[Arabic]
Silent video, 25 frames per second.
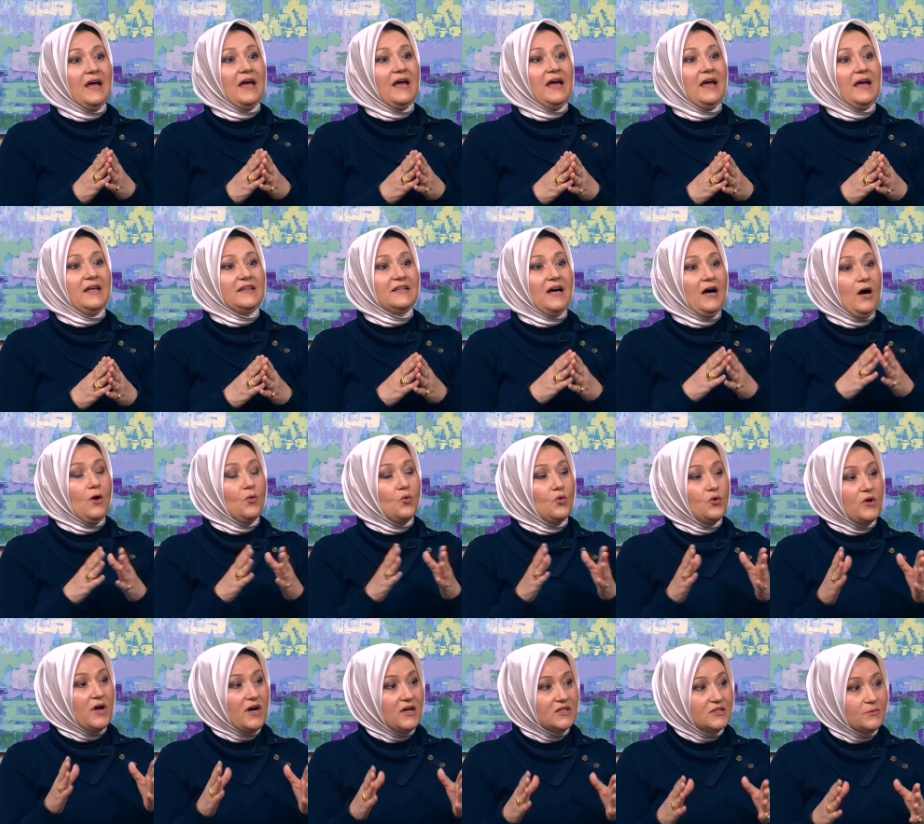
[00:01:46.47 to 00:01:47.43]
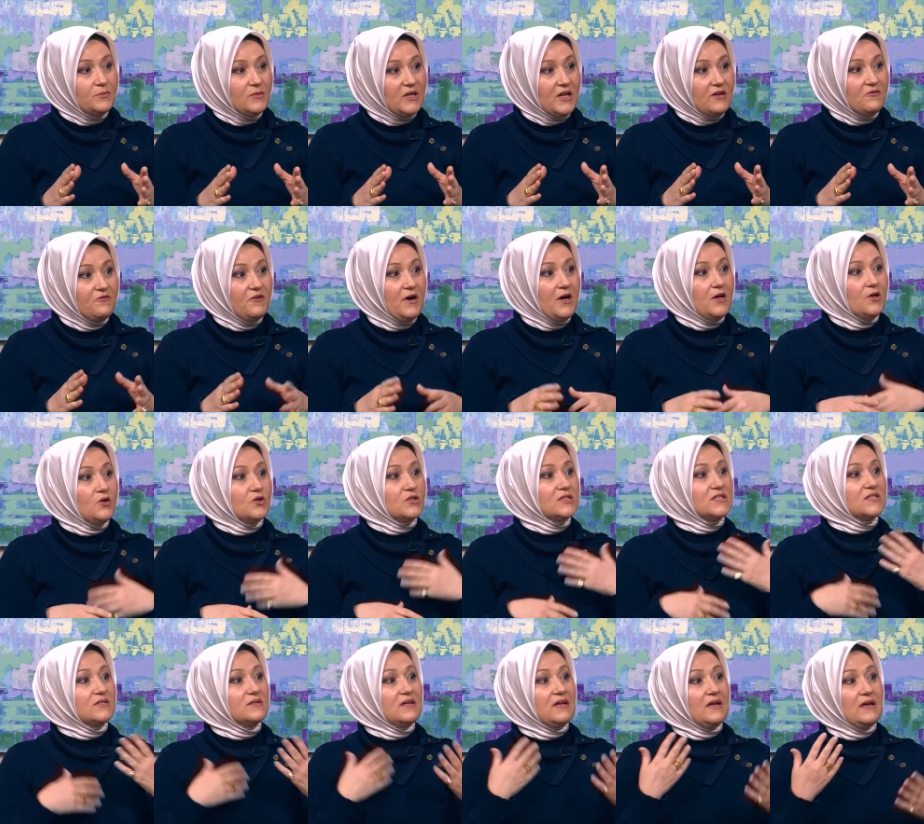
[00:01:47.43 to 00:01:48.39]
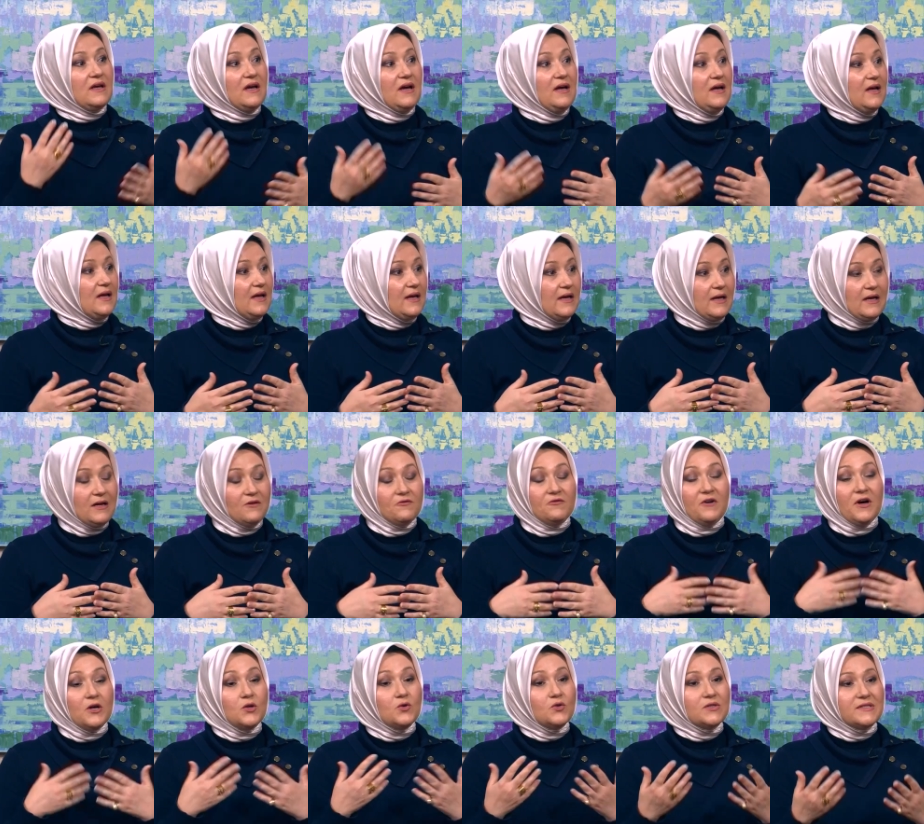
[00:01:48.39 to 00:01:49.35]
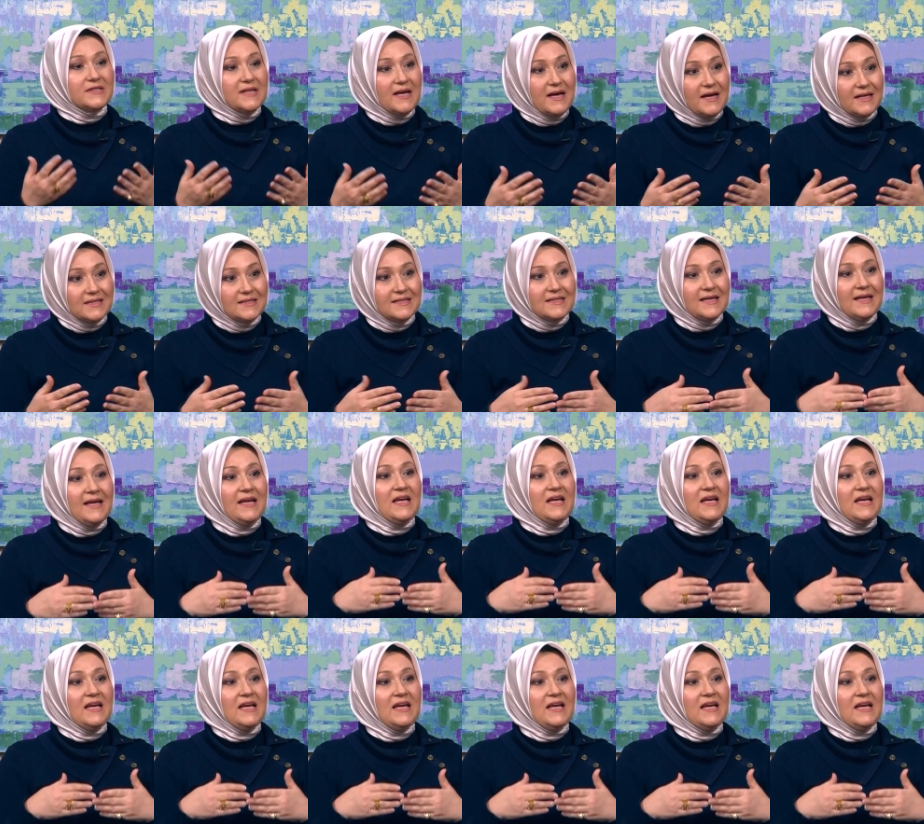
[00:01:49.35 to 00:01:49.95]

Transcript: آه تحورات من الفيروس آه آه فيروسات